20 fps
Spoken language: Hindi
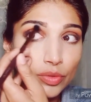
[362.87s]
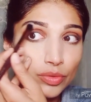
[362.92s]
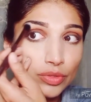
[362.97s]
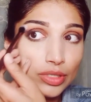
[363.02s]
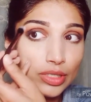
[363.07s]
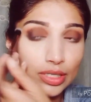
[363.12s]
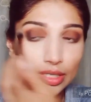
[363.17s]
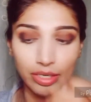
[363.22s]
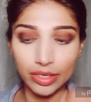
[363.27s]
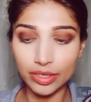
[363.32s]
हो
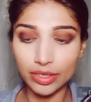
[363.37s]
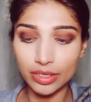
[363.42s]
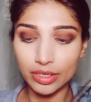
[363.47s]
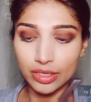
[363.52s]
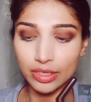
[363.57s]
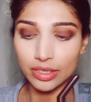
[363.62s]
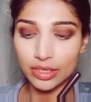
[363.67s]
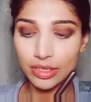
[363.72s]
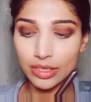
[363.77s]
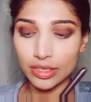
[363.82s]
सके
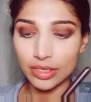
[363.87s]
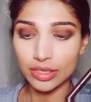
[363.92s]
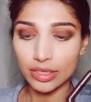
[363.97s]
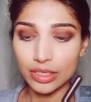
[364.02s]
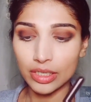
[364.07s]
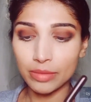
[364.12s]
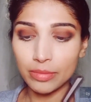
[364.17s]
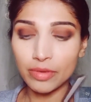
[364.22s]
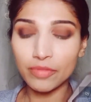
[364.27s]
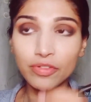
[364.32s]

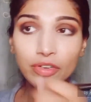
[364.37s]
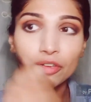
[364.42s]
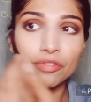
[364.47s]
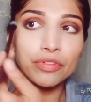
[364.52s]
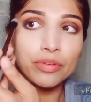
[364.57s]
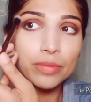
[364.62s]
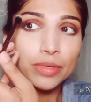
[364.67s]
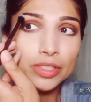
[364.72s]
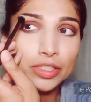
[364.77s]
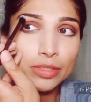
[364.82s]
तो मैं
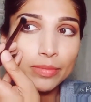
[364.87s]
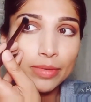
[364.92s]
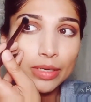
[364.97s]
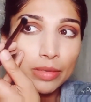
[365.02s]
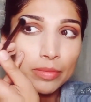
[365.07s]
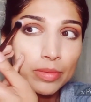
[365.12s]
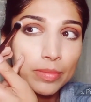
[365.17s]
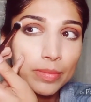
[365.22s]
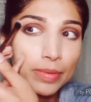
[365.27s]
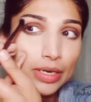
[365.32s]
फ्लफ़ी ब्रश ही
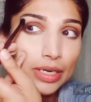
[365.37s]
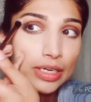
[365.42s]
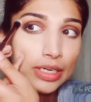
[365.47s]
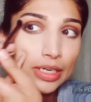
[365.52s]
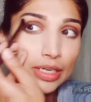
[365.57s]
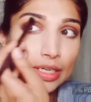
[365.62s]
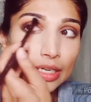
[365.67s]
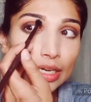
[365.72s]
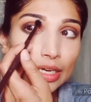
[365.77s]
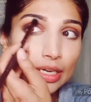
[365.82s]
मैंने भी पकड़
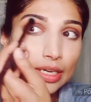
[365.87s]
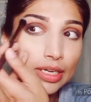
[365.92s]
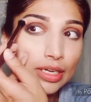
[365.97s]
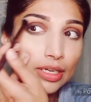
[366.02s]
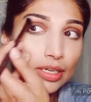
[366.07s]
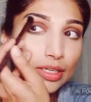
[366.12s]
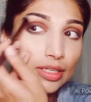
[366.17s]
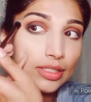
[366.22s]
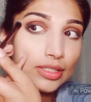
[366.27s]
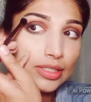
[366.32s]
लिया है
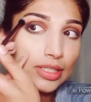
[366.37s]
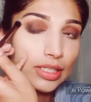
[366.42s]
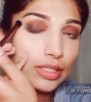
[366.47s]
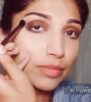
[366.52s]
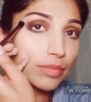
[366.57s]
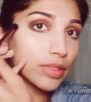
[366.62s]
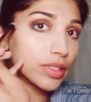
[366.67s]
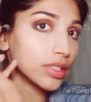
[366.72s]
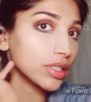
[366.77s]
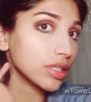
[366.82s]
इस
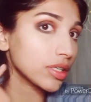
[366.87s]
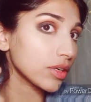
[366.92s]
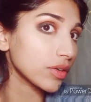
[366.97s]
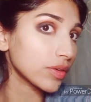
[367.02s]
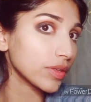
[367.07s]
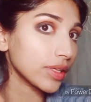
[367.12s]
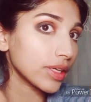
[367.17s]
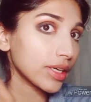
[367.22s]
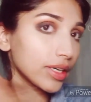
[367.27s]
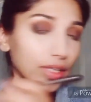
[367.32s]
सेट में से और
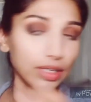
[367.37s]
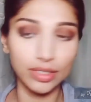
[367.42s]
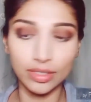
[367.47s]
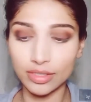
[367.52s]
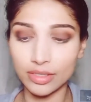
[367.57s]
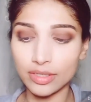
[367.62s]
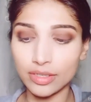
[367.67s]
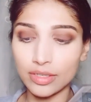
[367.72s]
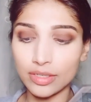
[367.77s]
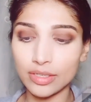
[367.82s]
देखें
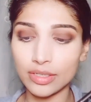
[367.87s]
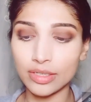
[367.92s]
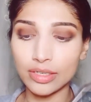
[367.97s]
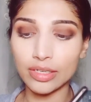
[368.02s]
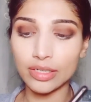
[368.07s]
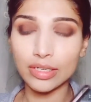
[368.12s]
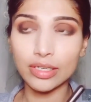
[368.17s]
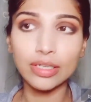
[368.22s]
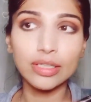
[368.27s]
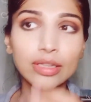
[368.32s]

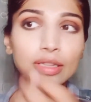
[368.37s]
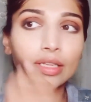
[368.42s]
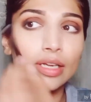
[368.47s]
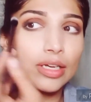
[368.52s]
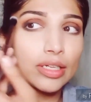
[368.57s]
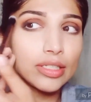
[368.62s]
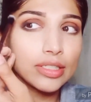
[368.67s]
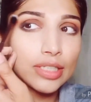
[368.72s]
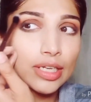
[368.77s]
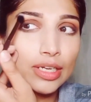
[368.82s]
कितना
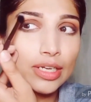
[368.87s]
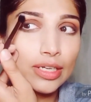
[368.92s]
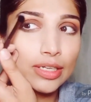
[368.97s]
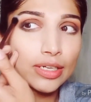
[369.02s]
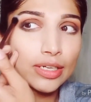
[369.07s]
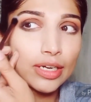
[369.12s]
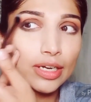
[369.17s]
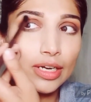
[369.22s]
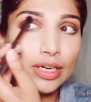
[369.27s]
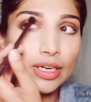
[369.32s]
अच्छा
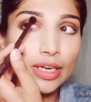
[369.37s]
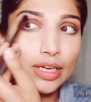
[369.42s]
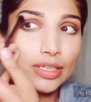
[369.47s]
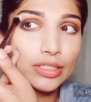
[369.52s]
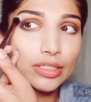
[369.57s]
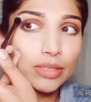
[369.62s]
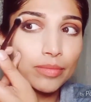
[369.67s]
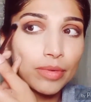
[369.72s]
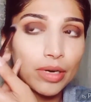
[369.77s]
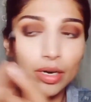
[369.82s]
लग रहा है
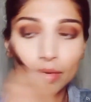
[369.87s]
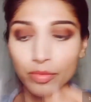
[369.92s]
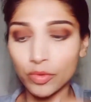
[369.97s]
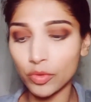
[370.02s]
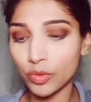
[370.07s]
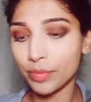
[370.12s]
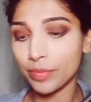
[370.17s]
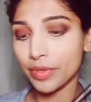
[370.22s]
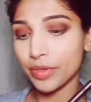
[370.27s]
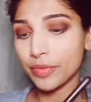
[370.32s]
हाईलाइटर ब्राउ
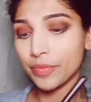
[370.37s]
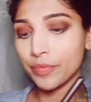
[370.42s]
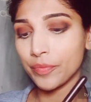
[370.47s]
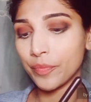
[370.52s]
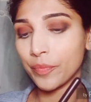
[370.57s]
बोन पे